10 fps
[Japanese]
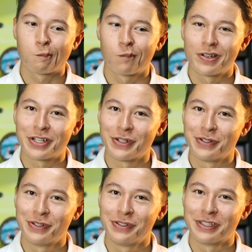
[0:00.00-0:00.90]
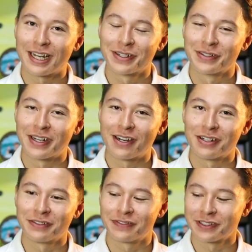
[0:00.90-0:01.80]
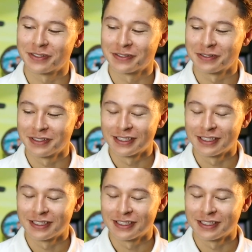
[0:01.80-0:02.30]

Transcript: dude, I don't know how I feel.